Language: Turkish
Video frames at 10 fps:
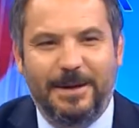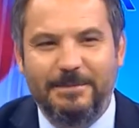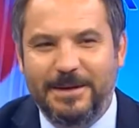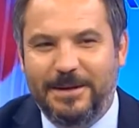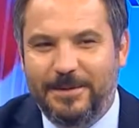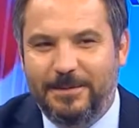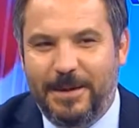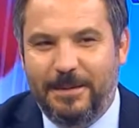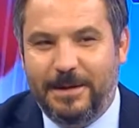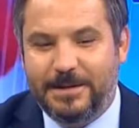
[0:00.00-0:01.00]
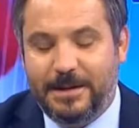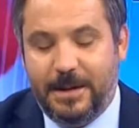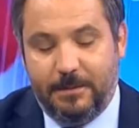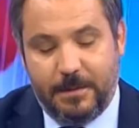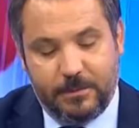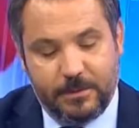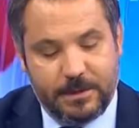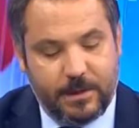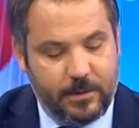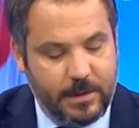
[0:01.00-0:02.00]
Hocam yine gülmeye başladı ama bu
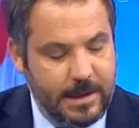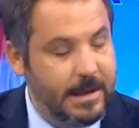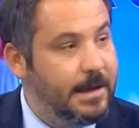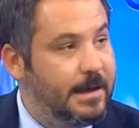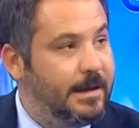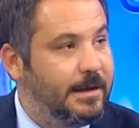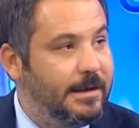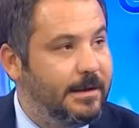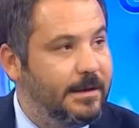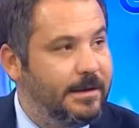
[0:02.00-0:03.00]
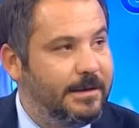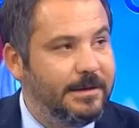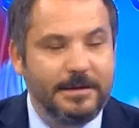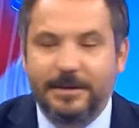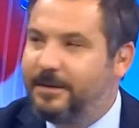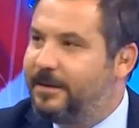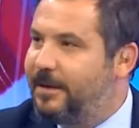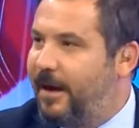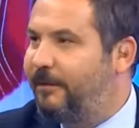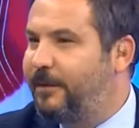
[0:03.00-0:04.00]
işler öyle e,
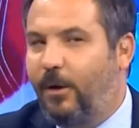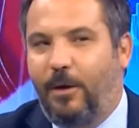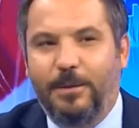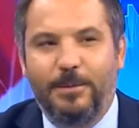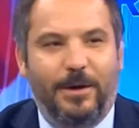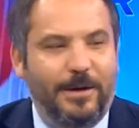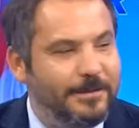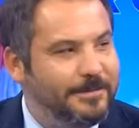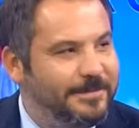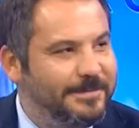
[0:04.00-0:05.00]
hocam, lafla olmuyor.